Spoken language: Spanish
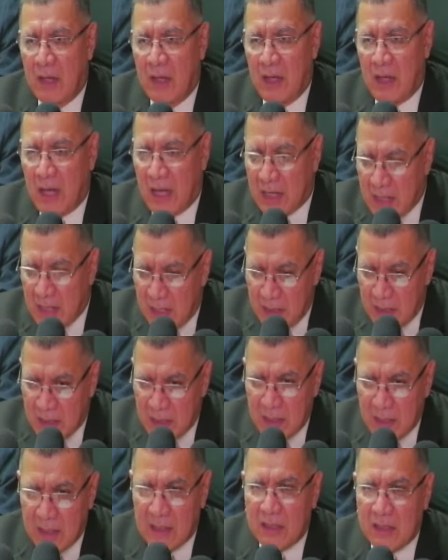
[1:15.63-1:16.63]
aquel
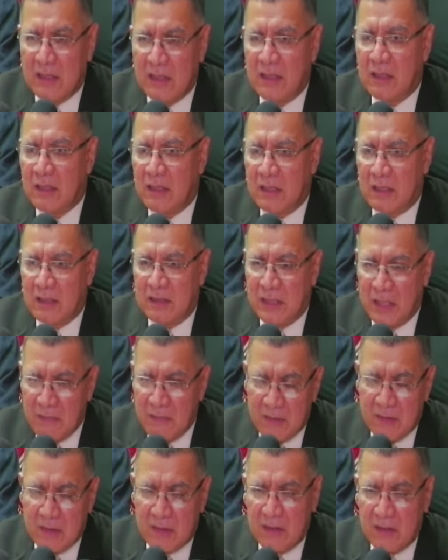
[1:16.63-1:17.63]
que eh,
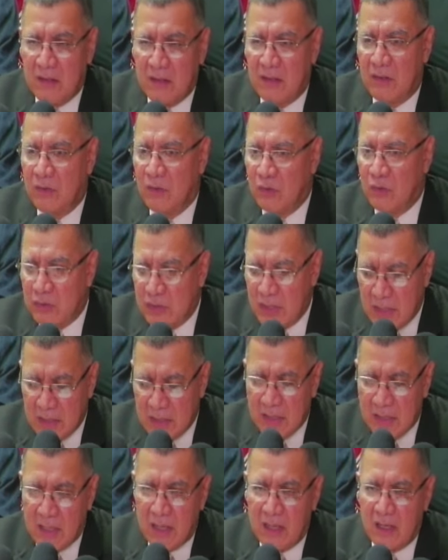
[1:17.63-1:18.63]
debe o
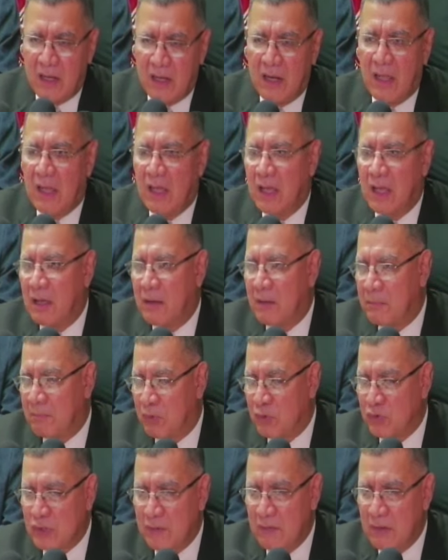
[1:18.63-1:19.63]
tiene la
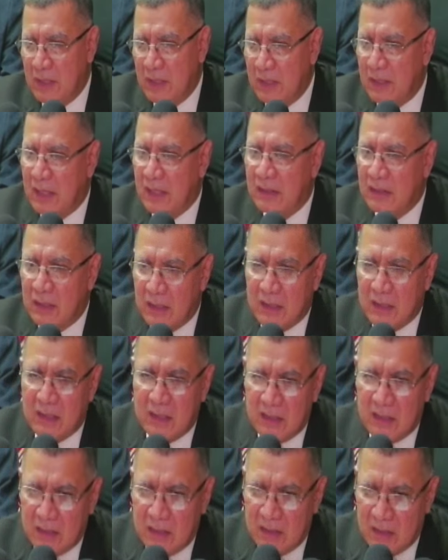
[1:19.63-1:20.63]
posibilidad
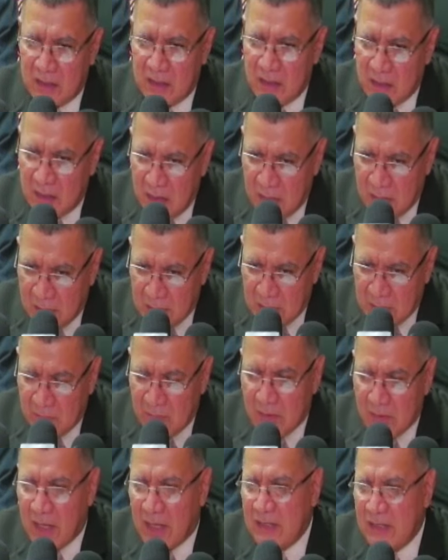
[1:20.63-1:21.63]
de eh,
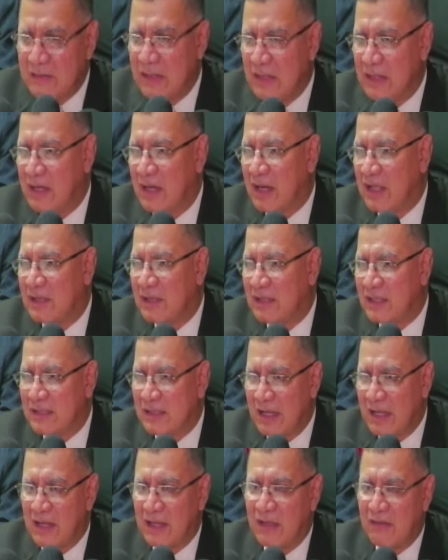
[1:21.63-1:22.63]
identificarse y
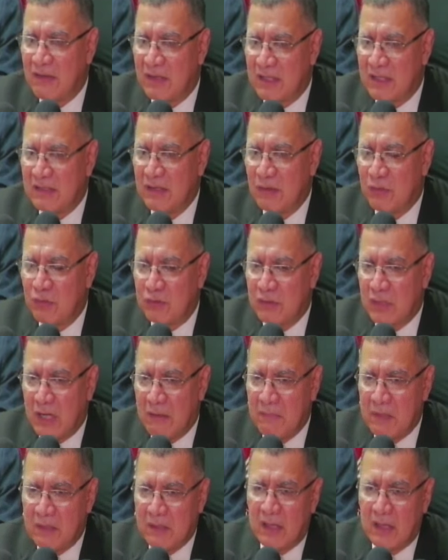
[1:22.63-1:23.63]
garantizar que viene a ser un
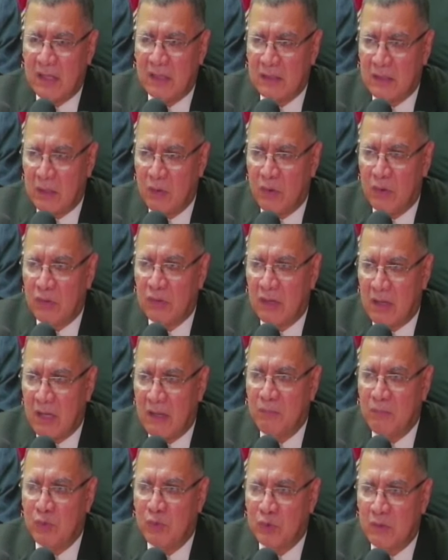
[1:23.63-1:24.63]
trámite al interior del
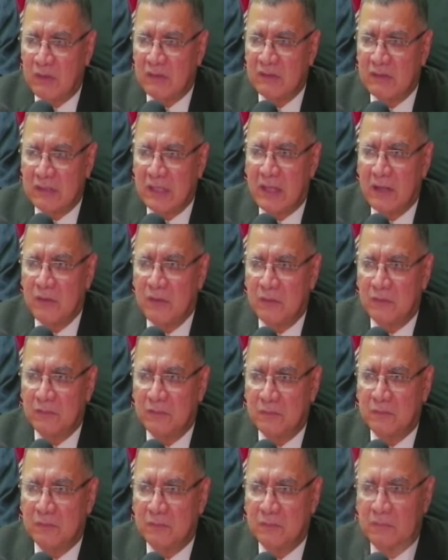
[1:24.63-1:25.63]
campus universitario.
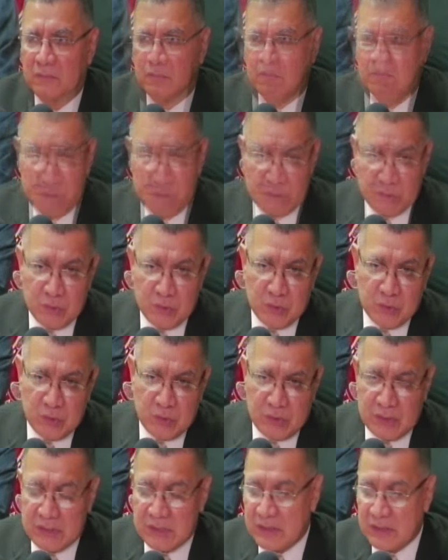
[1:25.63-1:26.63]
Por supuesto,
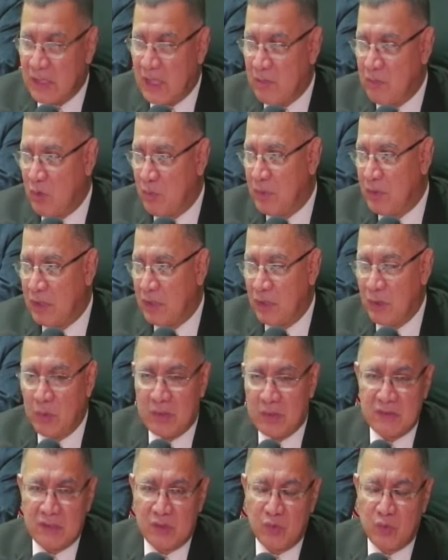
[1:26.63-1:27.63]
este, hemos venido
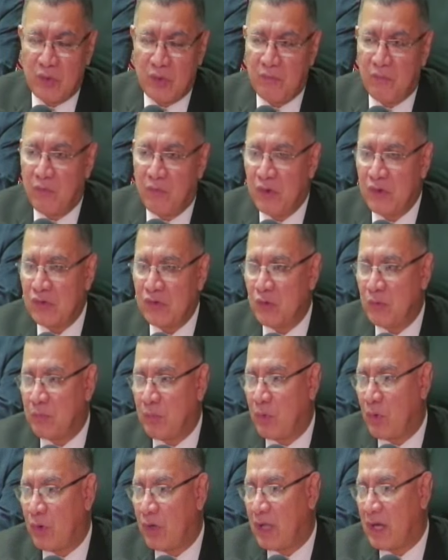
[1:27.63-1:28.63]
haciendo un esfuerzo
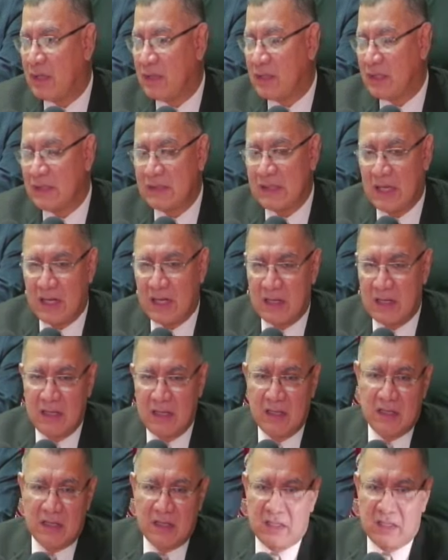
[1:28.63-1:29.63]
por garantizar
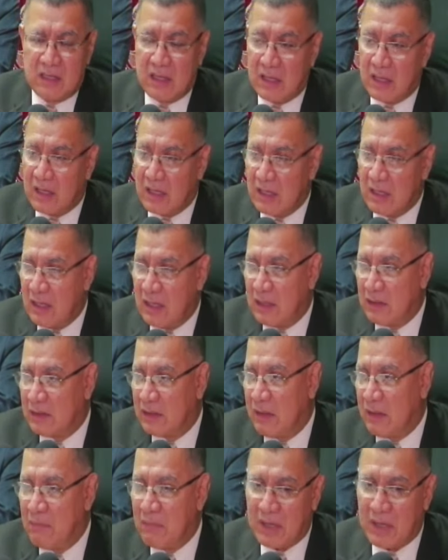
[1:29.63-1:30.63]
que el
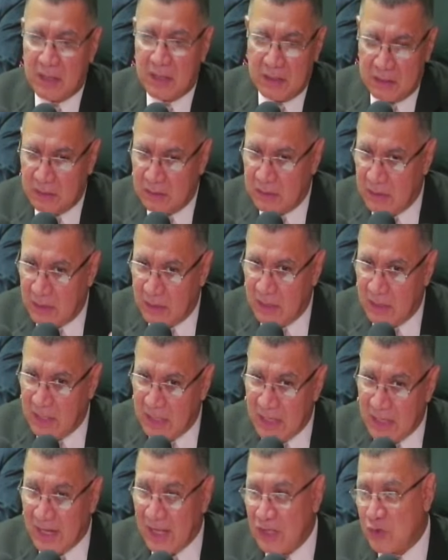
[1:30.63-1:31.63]
tema del
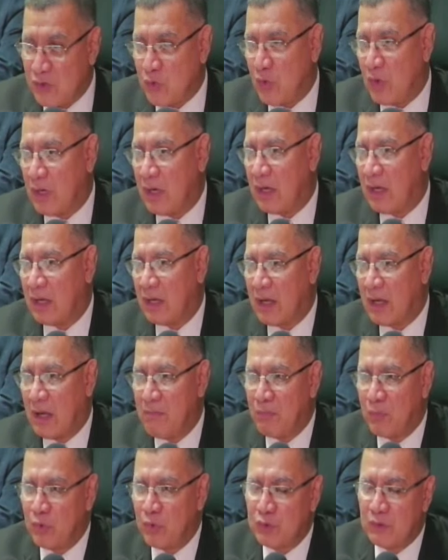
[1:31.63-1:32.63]
ingreso al
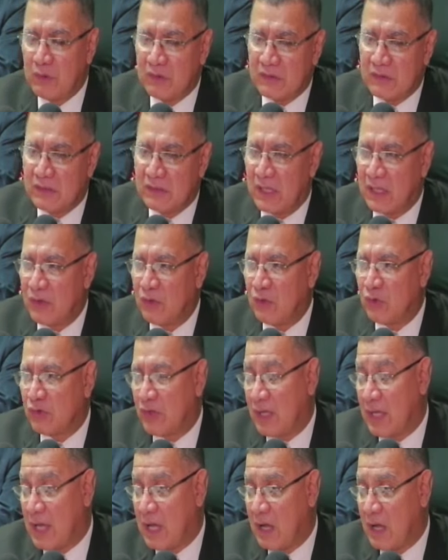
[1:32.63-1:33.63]
campus universitario
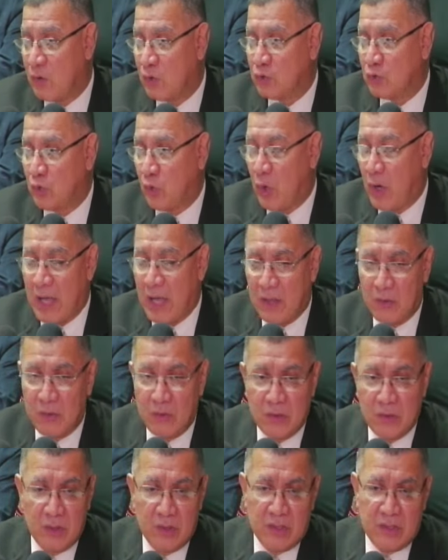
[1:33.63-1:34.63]
sea
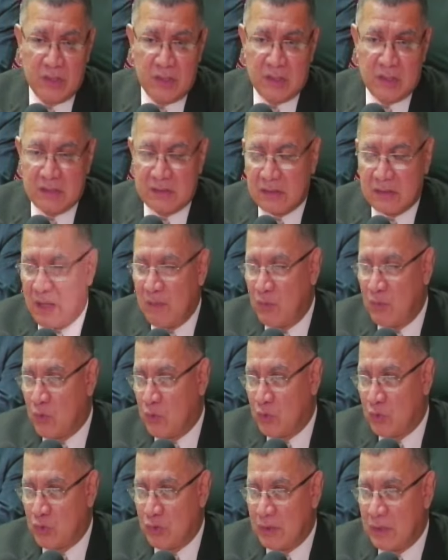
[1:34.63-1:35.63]
controlado.
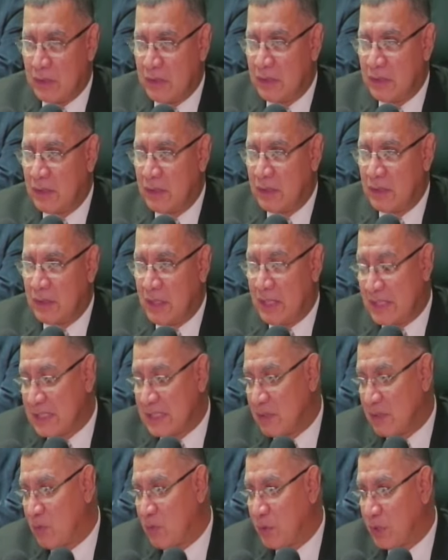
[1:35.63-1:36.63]
Estamos eh, en
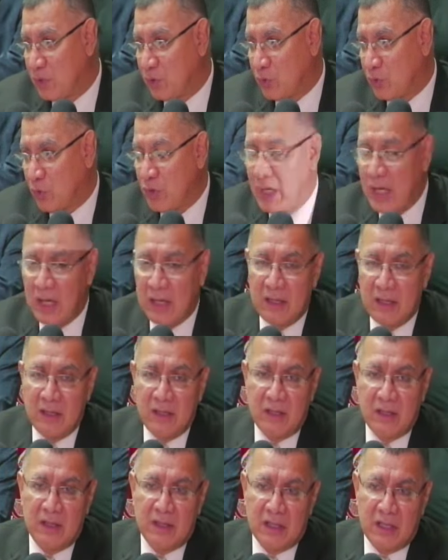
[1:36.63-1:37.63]
este momento ya
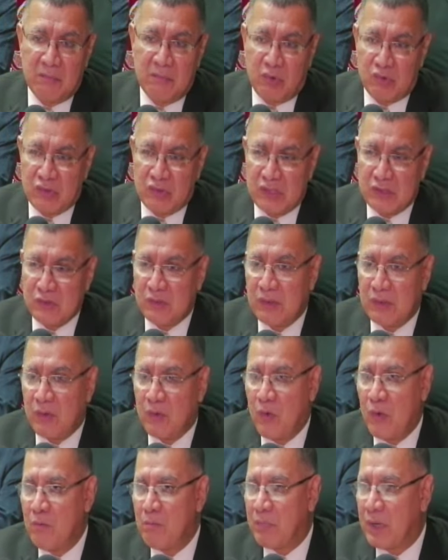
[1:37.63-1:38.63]
en el proceso de
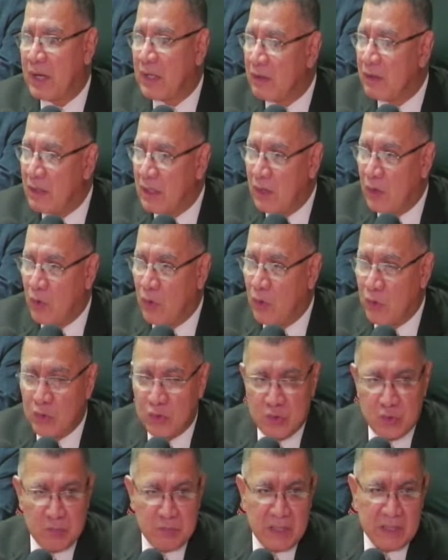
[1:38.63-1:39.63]
compra de
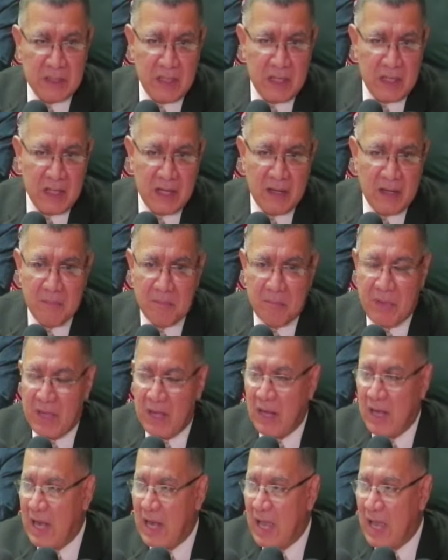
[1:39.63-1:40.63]
los materiales
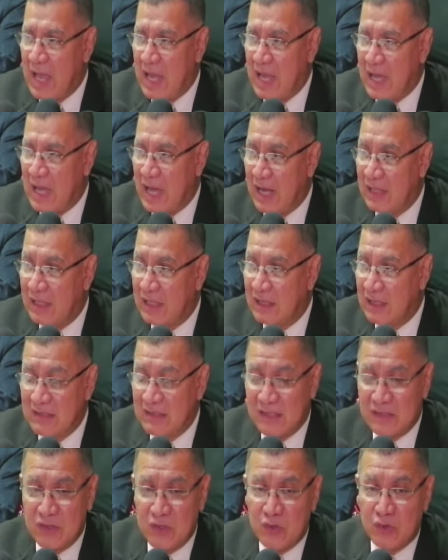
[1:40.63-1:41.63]
para la
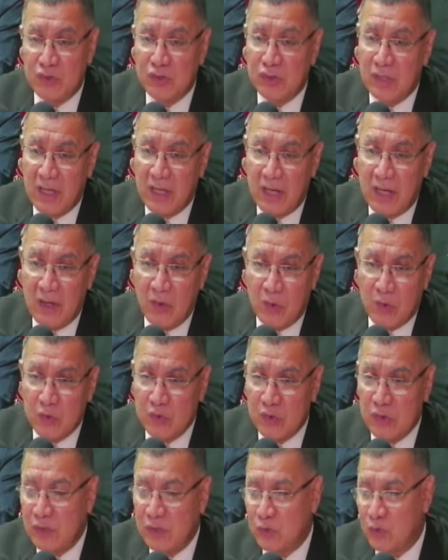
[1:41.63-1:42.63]
carnetización de
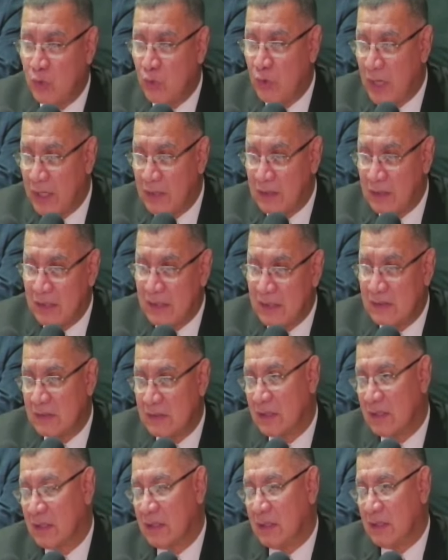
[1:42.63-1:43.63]
los estudiantes
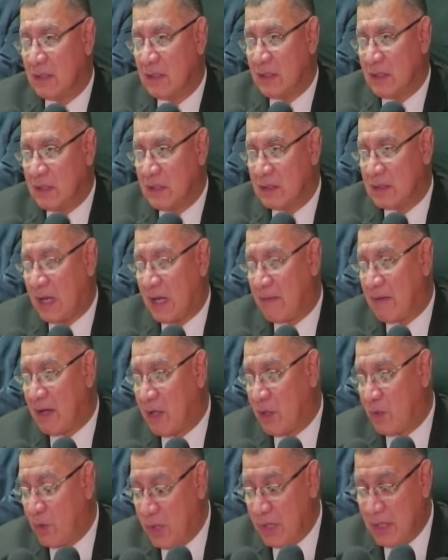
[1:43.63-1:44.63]
eh,
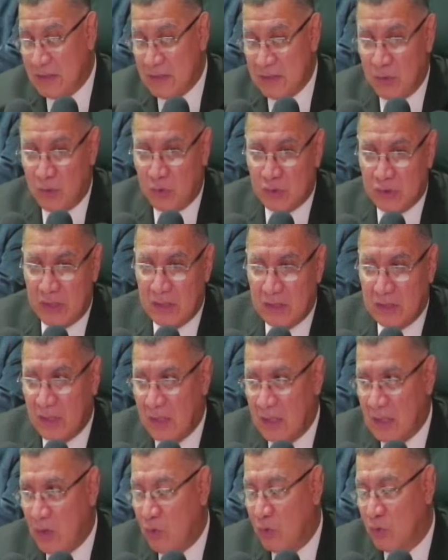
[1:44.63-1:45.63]
trabajadores y
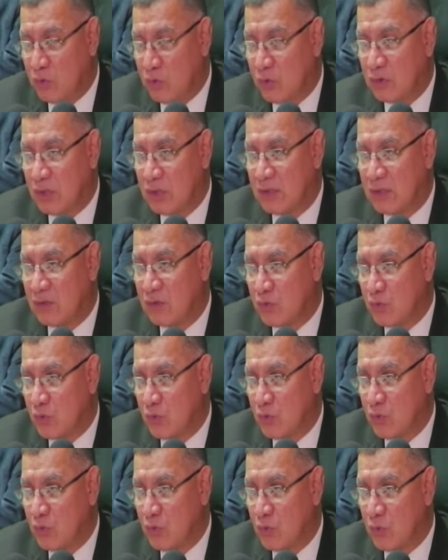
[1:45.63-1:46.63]
docentes que aún no tienen
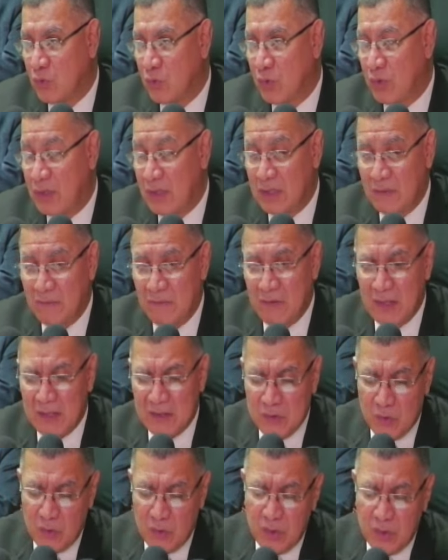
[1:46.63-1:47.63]
su
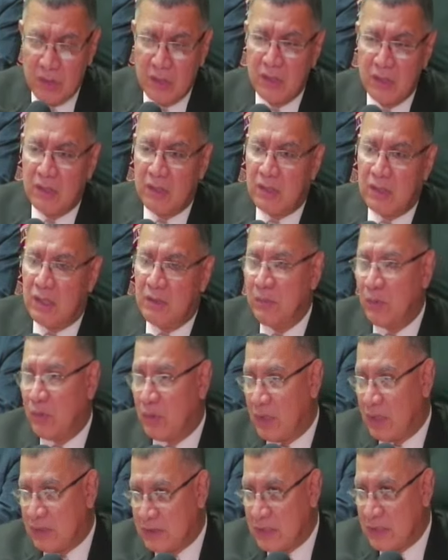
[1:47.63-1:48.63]
identificación y
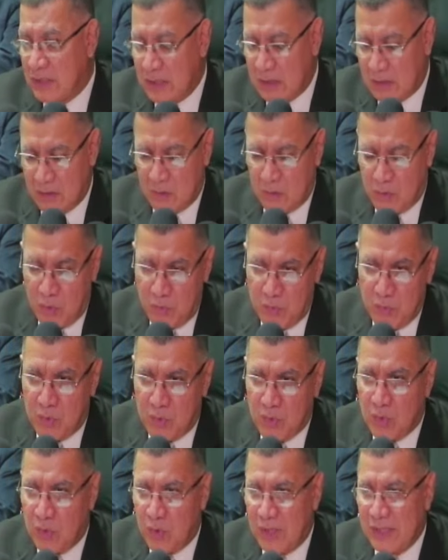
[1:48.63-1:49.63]
poder ser
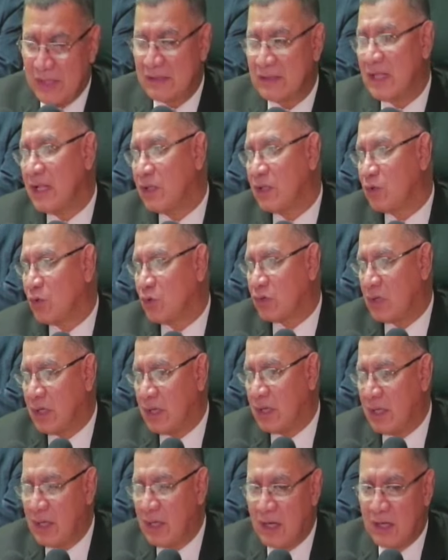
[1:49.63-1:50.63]
como estrictos en
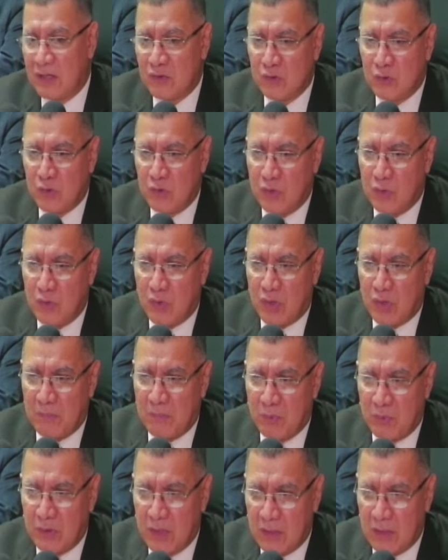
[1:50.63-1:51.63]
el ingreso
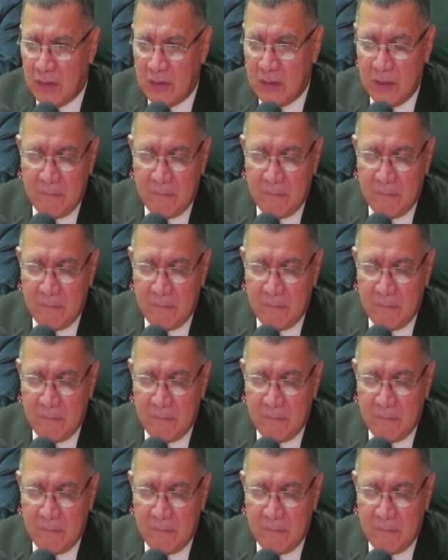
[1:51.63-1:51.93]
correspondiente.